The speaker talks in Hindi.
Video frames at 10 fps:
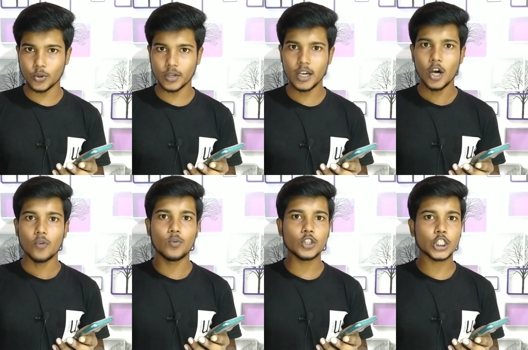करोगे
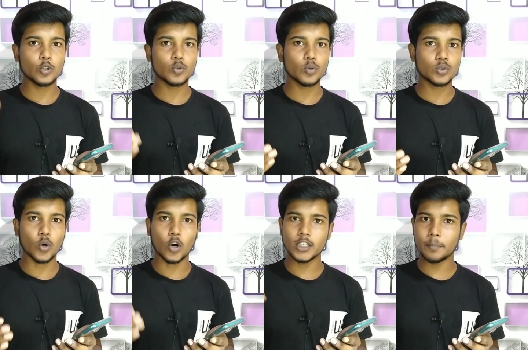वो तीनों
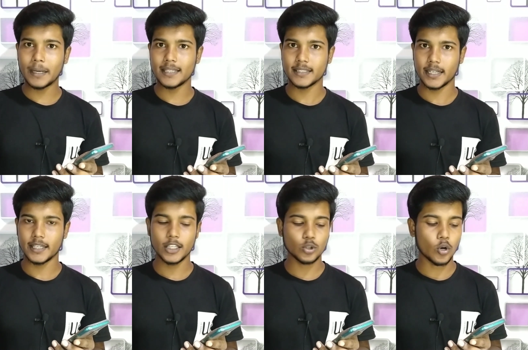दोस्त ऑर्डर प्लेस
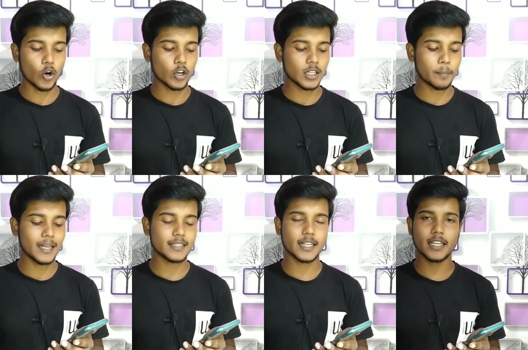करेंगे तो ऑर्डर
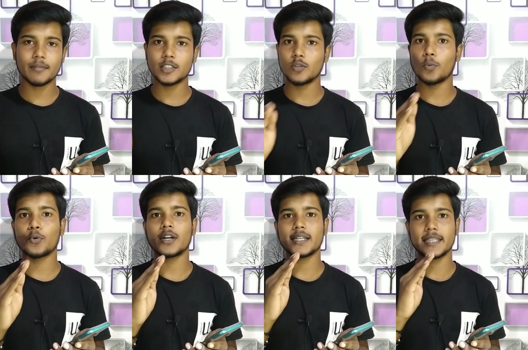प्लेस करने के बाद जब वो
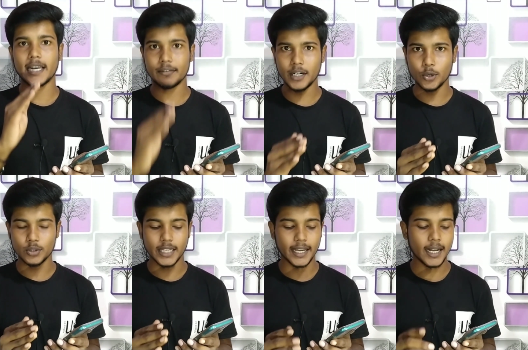प्रोडक्ट डिलीवर्ड
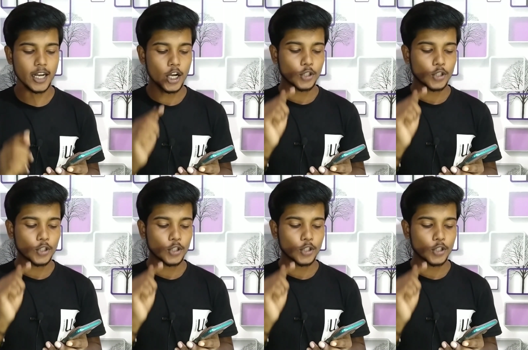हो जाएगा